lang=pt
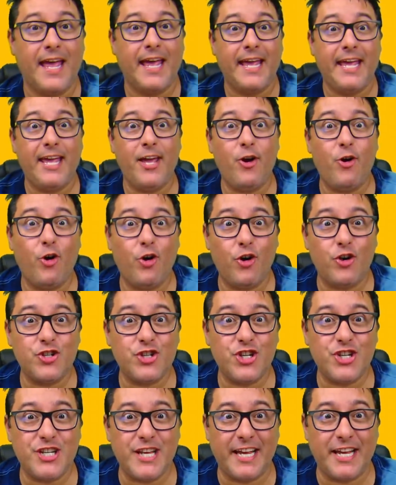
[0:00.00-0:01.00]
E
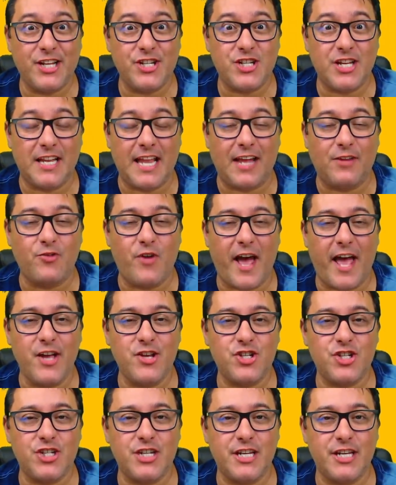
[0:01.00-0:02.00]
hoje, gente, lá no Raio
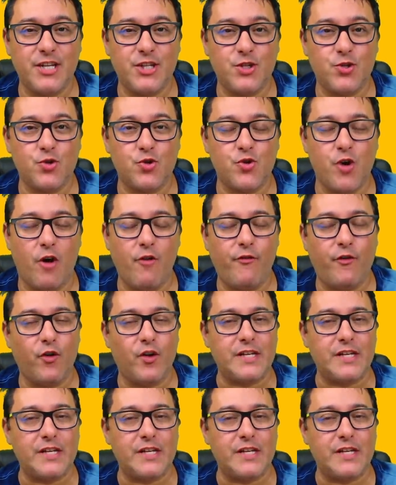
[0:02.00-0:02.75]
X, o João falou